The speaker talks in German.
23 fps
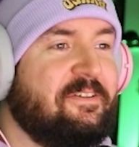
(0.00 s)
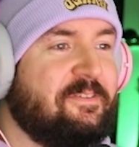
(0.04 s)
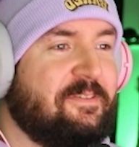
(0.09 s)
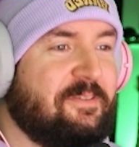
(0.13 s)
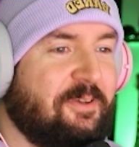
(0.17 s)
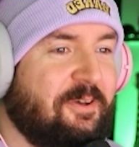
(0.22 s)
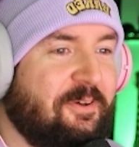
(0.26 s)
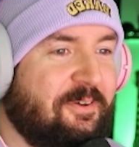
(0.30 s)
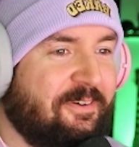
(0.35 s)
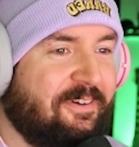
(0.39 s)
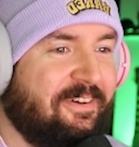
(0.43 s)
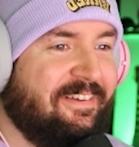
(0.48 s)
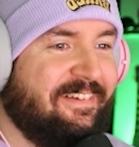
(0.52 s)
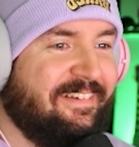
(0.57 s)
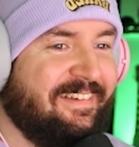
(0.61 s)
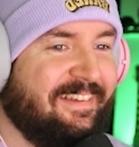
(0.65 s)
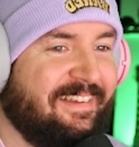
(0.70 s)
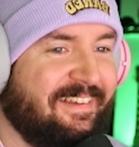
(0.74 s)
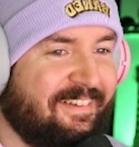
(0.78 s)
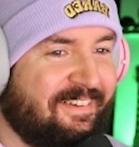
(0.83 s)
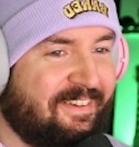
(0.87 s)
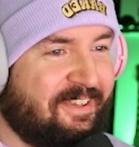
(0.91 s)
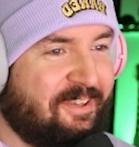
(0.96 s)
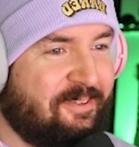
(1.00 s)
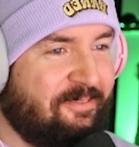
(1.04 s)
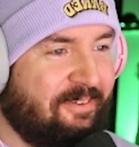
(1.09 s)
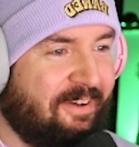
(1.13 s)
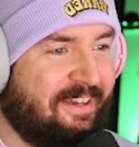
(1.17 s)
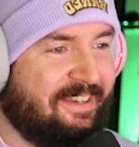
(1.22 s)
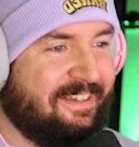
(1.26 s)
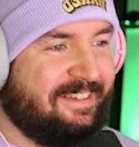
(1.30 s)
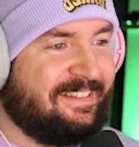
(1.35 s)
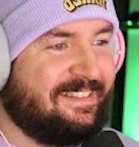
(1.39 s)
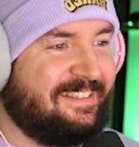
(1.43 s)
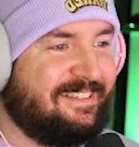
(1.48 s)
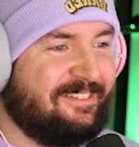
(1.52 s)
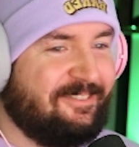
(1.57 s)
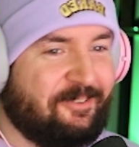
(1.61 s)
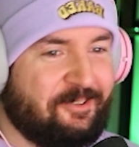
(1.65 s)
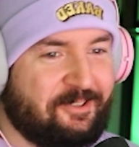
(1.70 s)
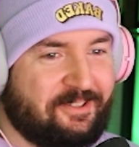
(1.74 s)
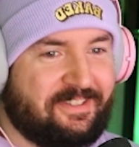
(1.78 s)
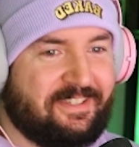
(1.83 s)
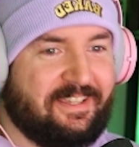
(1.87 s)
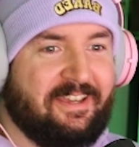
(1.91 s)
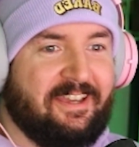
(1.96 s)
So, ich mache jetzt
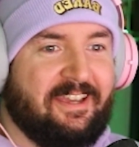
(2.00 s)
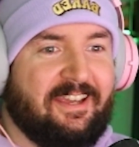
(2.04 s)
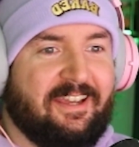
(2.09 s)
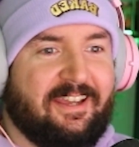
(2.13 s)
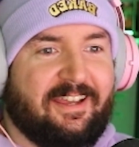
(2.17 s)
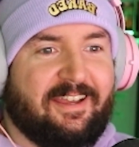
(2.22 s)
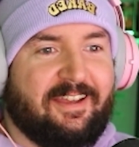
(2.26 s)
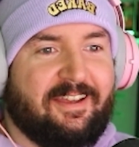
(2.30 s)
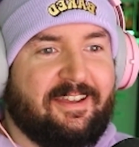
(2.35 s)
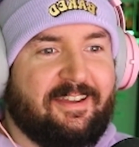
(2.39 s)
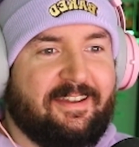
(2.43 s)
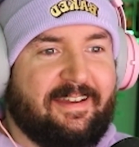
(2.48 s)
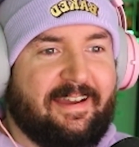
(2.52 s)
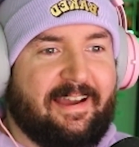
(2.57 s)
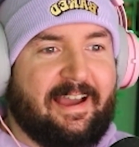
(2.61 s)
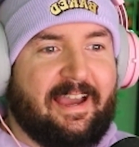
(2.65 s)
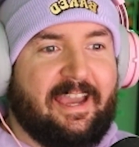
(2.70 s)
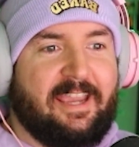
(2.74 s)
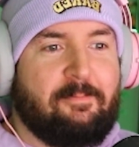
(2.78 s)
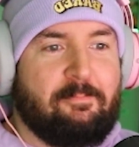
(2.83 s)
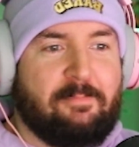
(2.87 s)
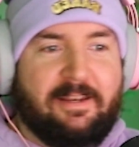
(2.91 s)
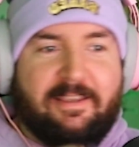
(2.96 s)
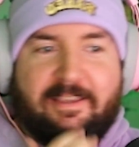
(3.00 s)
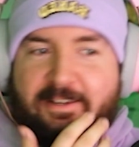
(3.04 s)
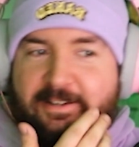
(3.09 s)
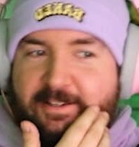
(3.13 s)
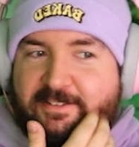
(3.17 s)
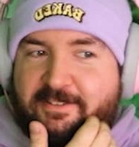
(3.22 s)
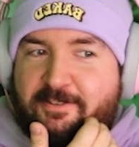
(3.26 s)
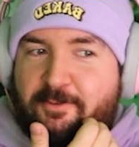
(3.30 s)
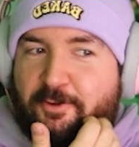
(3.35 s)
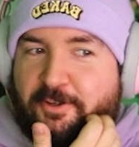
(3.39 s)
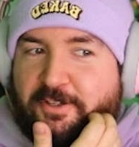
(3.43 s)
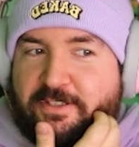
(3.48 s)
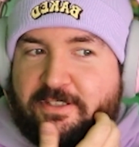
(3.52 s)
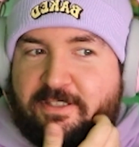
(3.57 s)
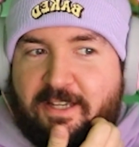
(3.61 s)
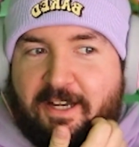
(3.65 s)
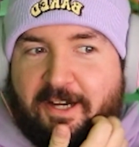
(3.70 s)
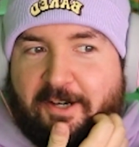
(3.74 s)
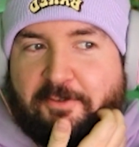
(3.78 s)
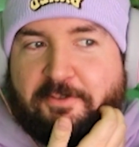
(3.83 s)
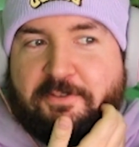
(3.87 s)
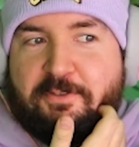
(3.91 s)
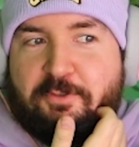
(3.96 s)
los. Äh, Einblick in das
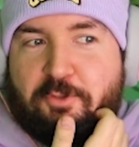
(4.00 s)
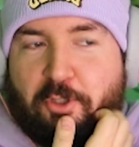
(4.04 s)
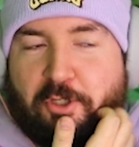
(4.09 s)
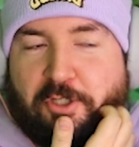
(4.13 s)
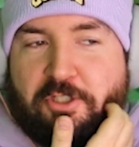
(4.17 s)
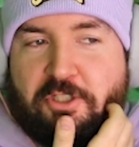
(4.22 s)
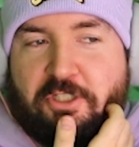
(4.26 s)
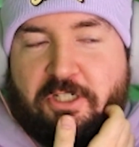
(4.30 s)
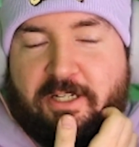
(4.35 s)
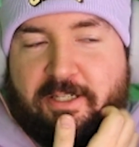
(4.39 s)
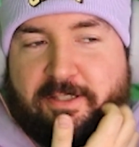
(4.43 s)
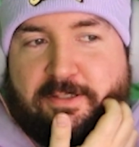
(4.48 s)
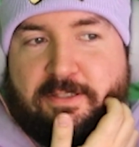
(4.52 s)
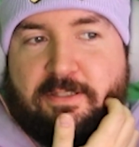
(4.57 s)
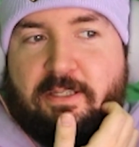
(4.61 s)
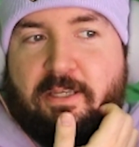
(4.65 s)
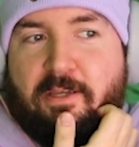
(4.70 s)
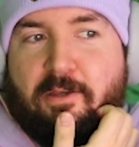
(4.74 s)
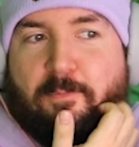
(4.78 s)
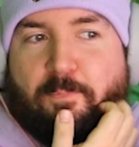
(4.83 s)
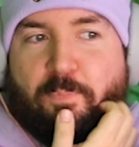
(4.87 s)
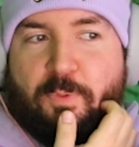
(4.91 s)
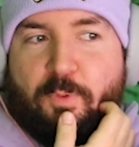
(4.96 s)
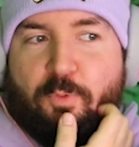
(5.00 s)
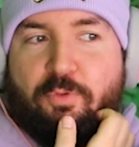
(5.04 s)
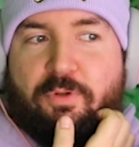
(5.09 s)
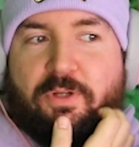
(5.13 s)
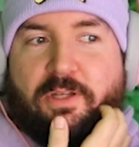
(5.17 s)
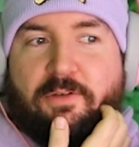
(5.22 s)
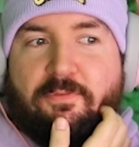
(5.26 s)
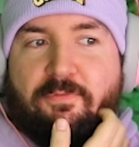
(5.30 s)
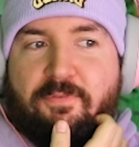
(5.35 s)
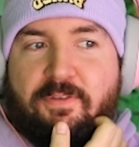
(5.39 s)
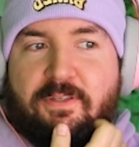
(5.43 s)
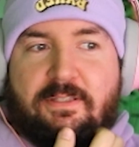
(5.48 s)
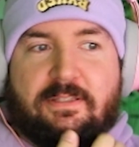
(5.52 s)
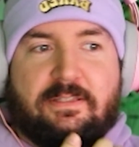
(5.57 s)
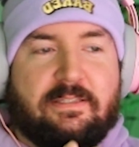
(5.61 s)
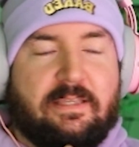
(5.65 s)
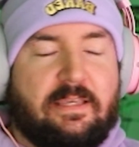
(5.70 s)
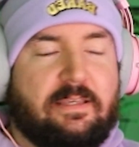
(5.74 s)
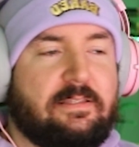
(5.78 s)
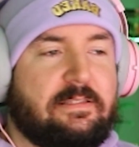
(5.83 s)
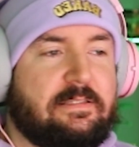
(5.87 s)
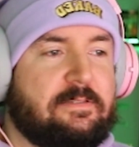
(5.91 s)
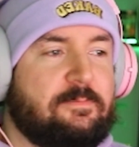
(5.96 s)
teuerste Haus Deutschlands.
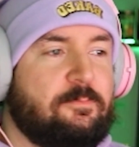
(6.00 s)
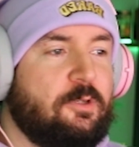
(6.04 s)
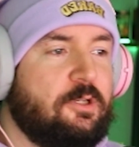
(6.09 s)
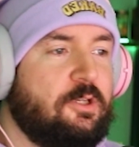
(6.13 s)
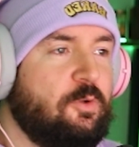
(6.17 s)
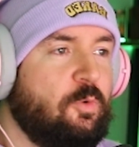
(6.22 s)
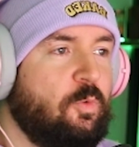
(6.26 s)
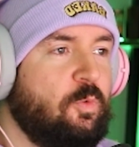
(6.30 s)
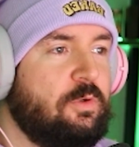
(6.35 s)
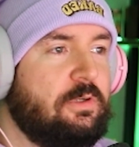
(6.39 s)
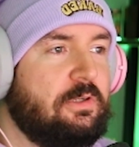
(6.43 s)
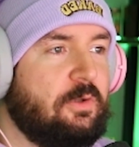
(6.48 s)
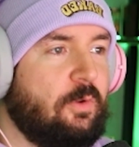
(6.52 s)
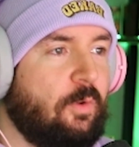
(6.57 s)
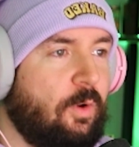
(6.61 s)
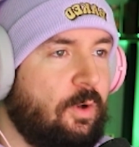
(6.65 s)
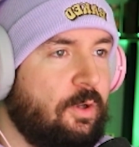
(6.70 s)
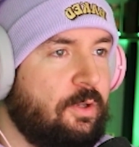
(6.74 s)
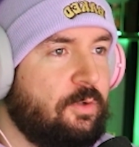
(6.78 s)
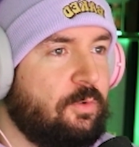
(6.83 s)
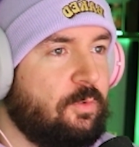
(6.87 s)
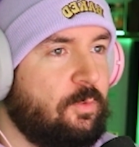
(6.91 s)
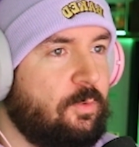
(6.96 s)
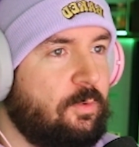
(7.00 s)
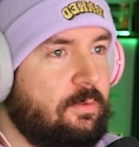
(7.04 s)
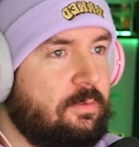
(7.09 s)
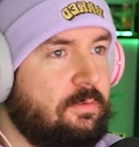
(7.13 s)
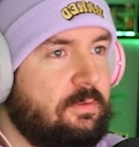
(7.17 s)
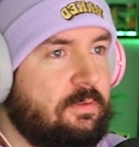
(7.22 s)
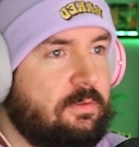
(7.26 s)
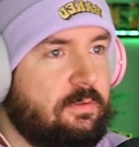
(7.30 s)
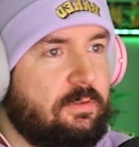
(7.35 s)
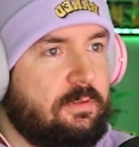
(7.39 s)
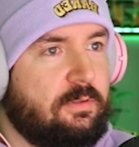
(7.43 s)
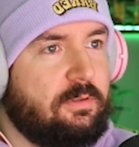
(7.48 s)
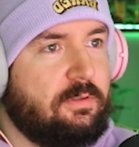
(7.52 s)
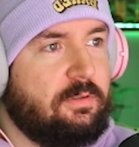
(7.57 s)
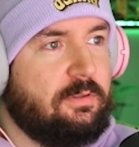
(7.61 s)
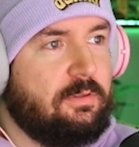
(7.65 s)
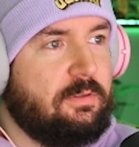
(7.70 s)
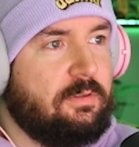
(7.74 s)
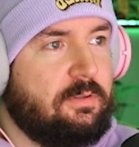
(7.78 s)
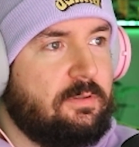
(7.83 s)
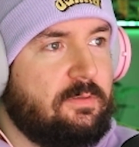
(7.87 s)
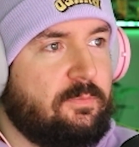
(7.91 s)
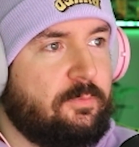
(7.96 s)
164 Millionen Euro.
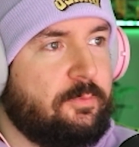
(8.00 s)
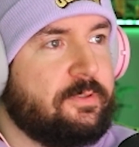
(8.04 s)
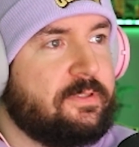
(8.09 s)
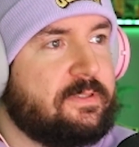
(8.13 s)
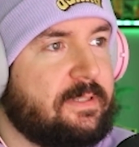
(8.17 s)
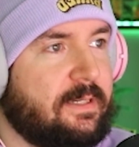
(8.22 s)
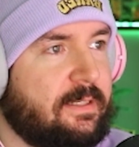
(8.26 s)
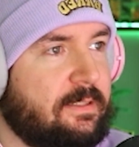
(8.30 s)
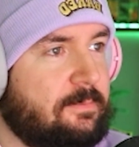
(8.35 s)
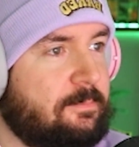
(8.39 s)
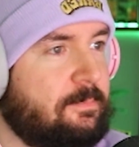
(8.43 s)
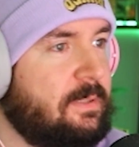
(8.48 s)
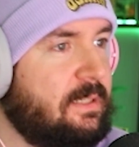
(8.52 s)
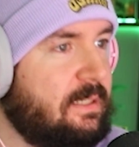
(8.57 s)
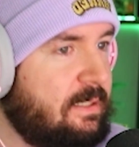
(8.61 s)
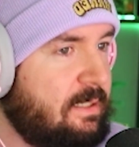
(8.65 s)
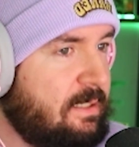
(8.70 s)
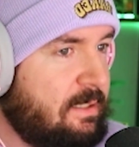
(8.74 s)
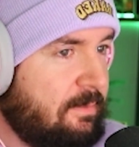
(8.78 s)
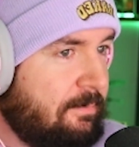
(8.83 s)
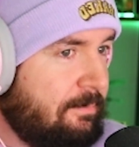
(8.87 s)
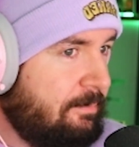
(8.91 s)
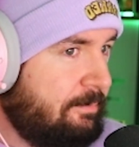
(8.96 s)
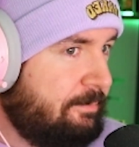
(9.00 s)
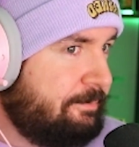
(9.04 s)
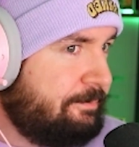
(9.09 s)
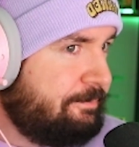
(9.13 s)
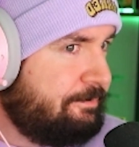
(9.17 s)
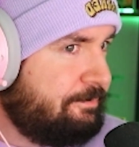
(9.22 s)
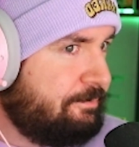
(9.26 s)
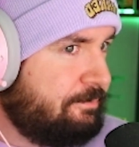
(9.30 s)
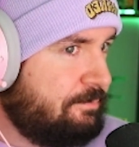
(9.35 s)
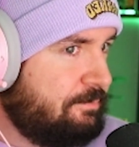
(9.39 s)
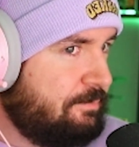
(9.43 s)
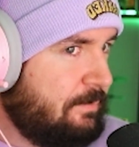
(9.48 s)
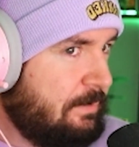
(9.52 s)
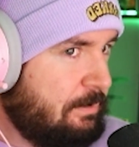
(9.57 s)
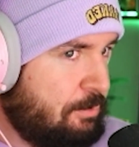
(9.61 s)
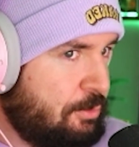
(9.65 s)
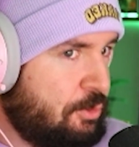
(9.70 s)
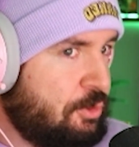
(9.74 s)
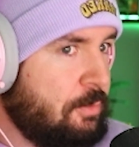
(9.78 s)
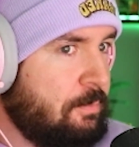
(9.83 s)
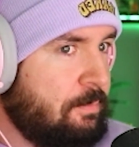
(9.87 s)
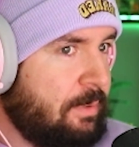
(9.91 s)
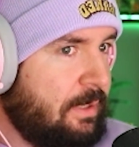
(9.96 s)
Wo ist das? Berlin?
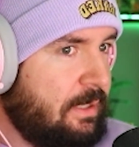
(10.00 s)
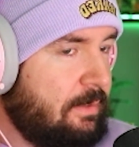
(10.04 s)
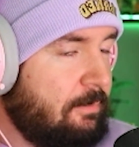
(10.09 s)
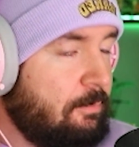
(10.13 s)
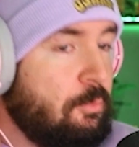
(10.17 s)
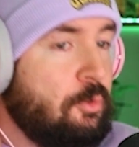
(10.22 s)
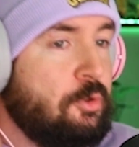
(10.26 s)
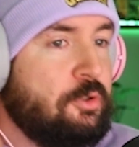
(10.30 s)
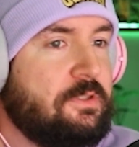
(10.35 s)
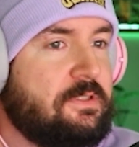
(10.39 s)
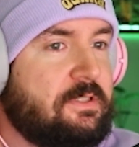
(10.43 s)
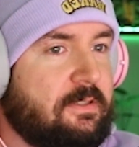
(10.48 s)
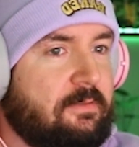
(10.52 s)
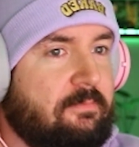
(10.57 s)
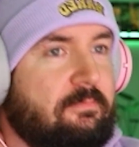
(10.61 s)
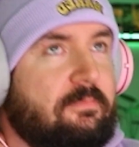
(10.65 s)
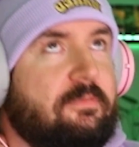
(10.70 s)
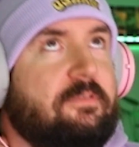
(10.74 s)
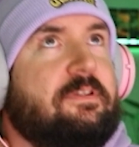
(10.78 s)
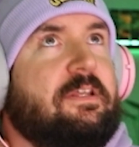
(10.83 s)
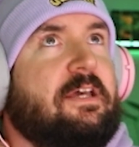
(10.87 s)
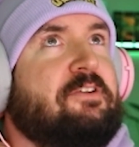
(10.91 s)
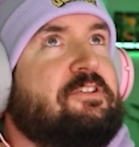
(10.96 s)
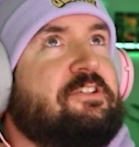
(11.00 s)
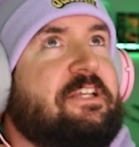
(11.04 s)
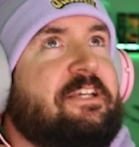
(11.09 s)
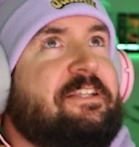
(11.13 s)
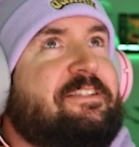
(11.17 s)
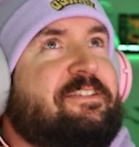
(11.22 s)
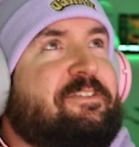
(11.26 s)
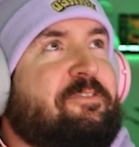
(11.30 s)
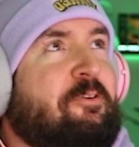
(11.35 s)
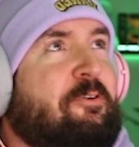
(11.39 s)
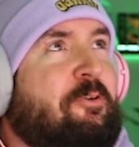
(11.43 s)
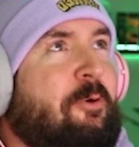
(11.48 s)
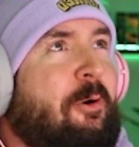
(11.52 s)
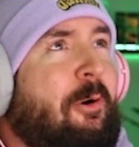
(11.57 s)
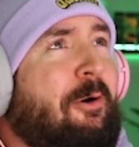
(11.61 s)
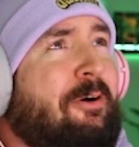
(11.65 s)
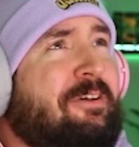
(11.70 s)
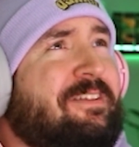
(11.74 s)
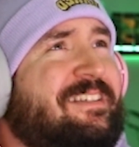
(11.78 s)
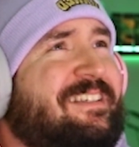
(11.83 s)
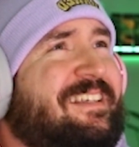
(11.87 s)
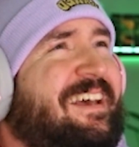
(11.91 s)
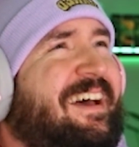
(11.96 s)
Bestimmt Berlin. München, da steht es so
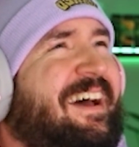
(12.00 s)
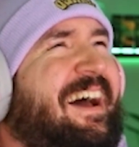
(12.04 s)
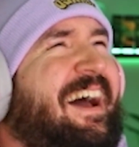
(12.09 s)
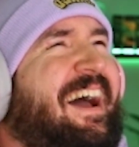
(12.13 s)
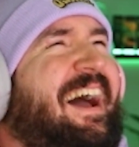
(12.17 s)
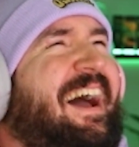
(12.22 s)
groß.